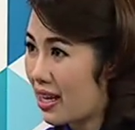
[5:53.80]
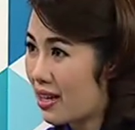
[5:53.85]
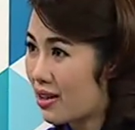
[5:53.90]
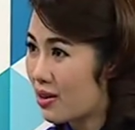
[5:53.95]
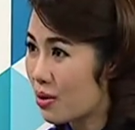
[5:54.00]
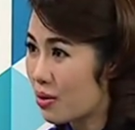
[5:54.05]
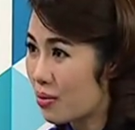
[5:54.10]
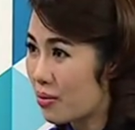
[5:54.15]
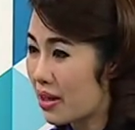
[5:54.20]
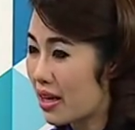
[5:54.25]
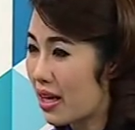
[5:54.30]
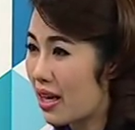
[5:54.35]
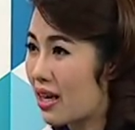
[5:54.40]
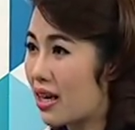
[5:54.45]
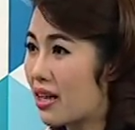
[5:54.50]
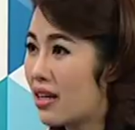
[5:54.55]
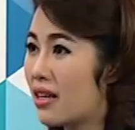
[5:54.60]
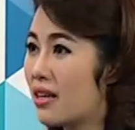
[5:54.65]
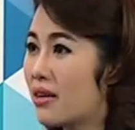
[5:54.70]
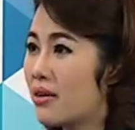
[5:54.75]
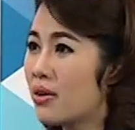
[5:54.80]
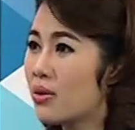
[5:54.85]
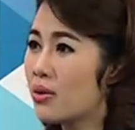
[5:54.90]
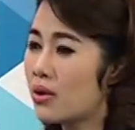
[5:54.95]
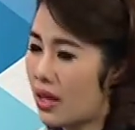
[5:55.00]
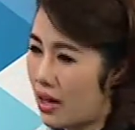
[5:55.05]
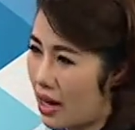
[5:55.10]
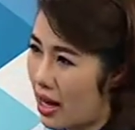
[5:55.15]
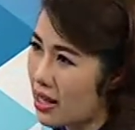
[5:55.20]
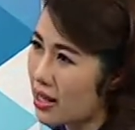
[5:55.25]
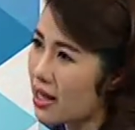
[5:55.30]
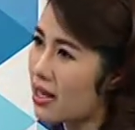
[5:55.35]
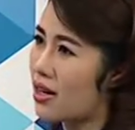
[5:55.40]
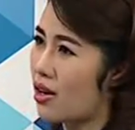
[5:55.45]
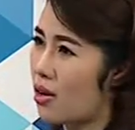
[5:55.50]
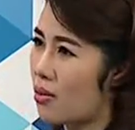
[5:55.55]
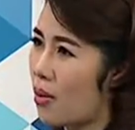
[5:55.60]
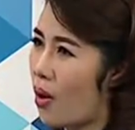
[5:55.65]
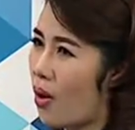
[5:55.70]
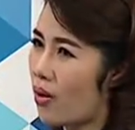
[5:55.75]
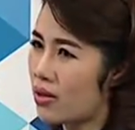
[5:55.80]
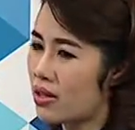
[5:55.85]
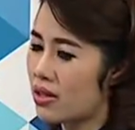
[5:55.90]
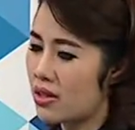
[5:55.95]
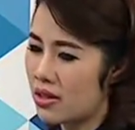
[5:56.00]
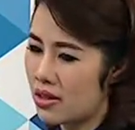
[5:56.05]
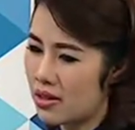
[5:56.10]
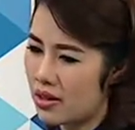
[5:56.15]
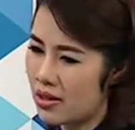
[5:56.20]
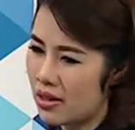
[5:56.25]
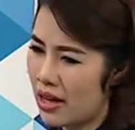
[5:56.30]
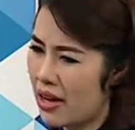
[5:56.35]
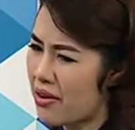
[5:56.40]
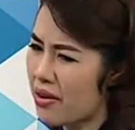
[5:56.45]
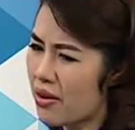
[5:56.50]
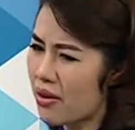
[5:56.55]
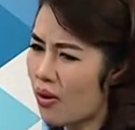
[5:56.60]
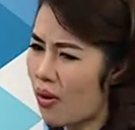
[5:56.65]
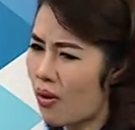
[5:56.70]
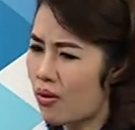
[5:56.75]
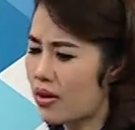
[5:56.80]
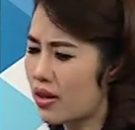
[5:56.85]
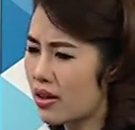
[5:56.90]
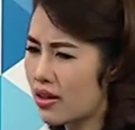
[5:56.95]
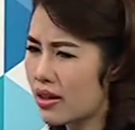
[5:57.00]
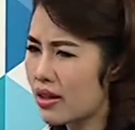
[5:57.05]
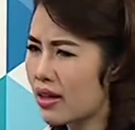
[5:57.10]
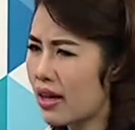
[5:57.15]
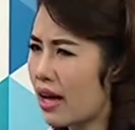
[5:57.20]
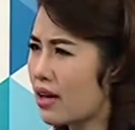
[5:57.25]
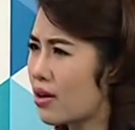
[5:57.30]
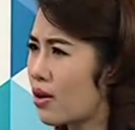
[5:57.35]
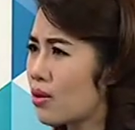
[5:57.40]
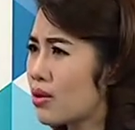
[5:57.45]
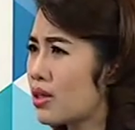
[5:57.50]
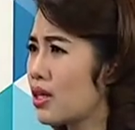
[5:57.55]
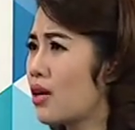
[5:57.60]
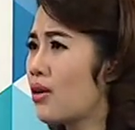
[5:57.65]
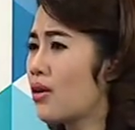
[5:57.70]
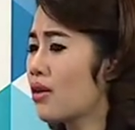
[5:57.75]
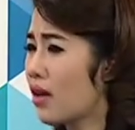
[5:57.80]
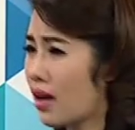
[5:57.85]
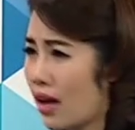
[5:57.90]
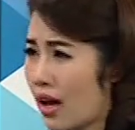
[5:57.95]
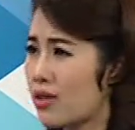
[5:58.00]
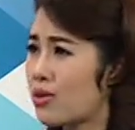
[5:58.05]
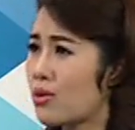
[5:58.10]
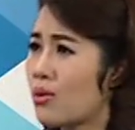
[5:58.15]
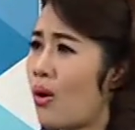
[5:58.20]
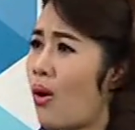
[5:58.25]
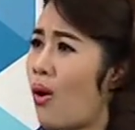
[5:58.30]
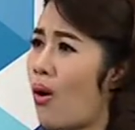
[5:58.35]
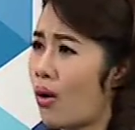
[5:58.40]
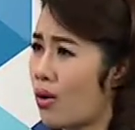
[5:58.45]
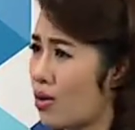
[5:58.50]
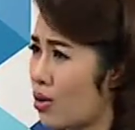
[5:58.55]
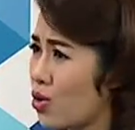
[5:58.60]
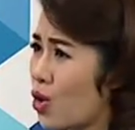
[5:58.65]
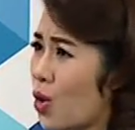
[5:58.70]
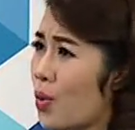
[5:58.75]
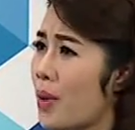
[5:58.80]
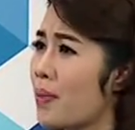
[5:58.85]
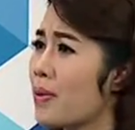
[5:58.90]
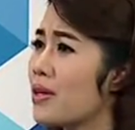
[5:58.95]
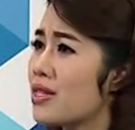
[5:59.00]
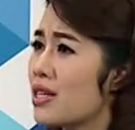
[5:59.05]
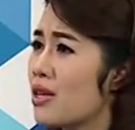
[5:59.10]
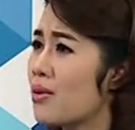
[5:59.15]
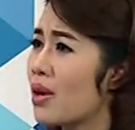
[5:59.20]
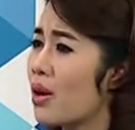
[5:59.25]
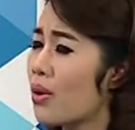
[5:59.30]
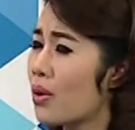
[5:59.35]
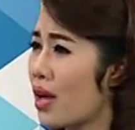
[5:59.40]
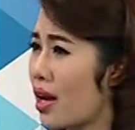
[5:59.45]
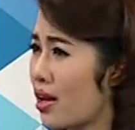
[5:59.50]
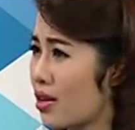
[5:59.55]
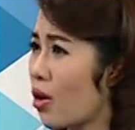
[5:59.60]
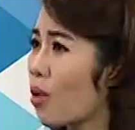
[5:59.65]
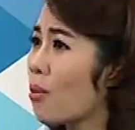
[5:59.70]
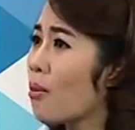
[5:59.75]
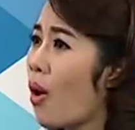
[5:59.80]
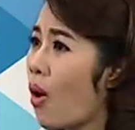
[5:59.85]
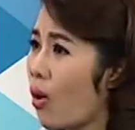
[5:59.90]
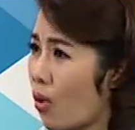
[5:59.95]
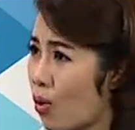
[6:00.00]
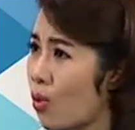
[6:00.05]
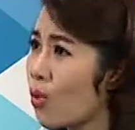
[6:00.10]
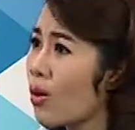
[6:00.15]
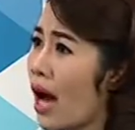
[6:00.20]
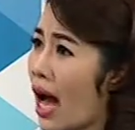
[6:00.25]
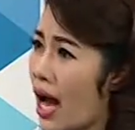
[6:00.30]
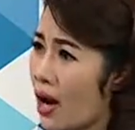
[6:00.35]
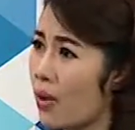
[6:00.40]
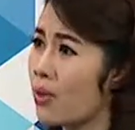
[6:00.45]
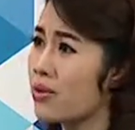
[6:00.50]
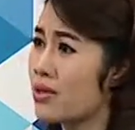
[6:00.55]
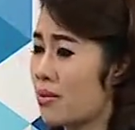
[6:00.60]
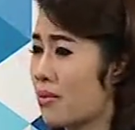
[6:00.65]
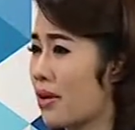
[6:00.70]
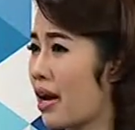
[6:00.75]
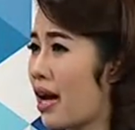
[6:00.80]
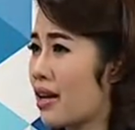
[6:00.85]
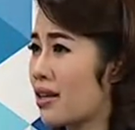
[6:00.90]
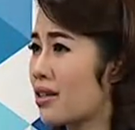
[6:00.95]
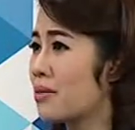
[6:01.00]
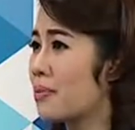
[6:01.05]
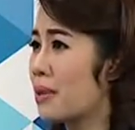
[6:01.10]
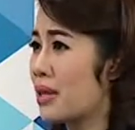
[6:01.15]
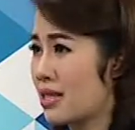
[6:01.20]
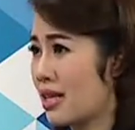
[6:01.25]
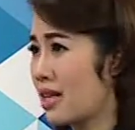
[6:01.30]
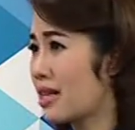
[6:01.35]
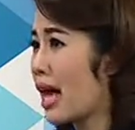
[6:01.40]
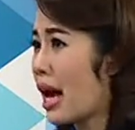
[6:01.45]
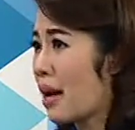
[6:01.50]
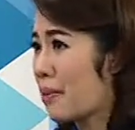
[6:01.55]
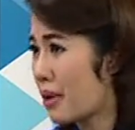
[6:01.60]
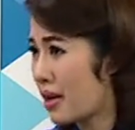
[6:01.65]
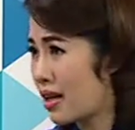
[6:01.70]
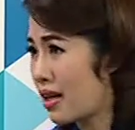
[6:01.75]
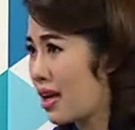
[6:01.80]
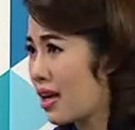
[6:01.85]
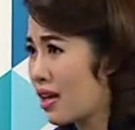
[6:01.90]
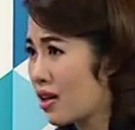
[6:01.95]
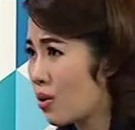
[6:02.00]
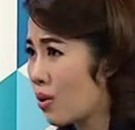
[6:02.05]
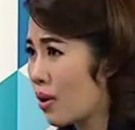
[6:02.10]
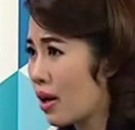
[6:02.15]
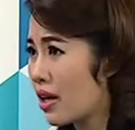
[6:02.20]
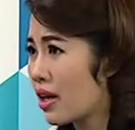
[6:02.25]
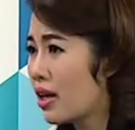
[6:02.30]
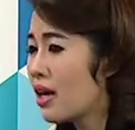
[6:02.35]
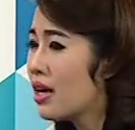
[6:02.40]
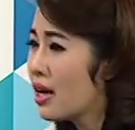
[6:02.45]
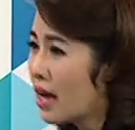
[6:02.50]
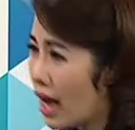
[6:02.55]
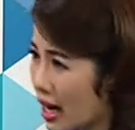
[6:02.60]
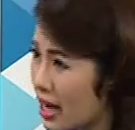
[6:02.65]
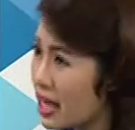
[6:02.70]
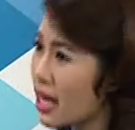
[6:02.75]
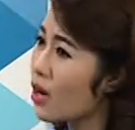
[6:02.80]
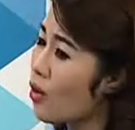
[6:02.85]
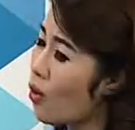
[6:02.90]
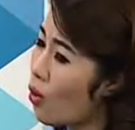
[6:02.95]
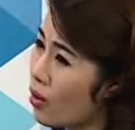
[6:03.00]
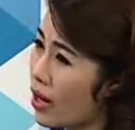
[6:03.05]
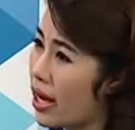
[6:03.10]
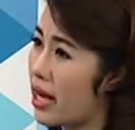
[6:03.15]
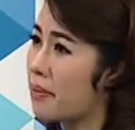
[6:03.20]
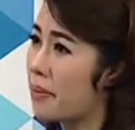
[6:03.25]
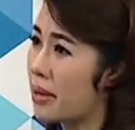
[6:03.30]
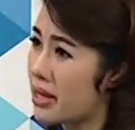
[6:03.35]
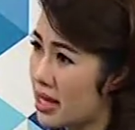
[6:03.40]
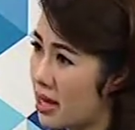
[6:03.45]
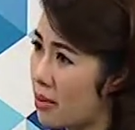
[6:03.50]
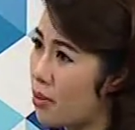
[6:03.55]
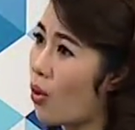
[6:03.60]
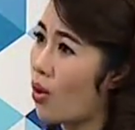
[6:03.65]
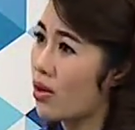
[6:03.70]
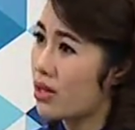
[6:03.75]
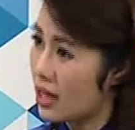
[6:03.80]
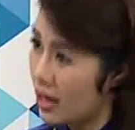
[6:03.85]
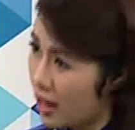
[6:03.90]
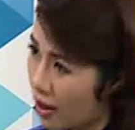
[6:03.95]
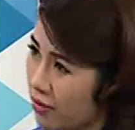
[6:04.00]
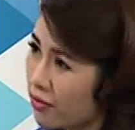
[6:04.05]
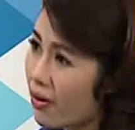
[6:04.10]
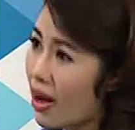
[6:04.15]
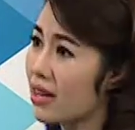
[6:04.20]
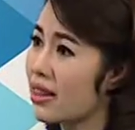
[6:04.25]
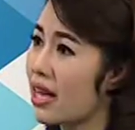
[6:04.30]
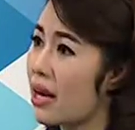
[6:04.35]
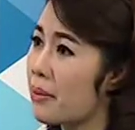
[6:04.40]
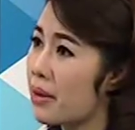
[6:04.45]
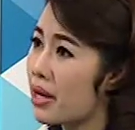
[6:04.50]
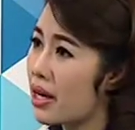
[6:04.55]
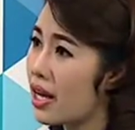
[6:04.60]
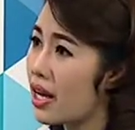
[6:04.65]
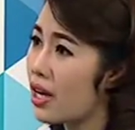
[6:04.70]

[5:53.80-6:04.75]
ศถูกไหมคะแต่ถ้าเกิดเรามองถึงในเรื่องของทั้งการท่องเที่ยวแล้วก็การส่งออกก็ต้องยอมรับจริงๆว่าเรายังต้องมองคู่ค้าคนสำคัญคือปัจจัยต่างประเทศด้วยอันนี้ยังคงเห็นปัจจัยบวกจากทางฝั่งต่างประเท